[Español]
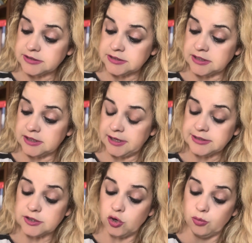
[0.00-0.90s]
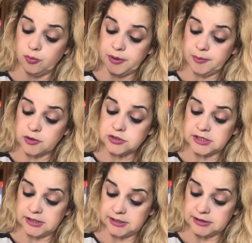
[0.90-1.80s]
esenciales como primeros
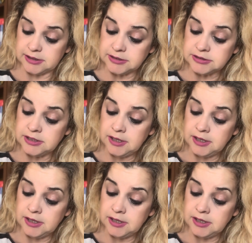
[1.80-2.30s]
ingredientes,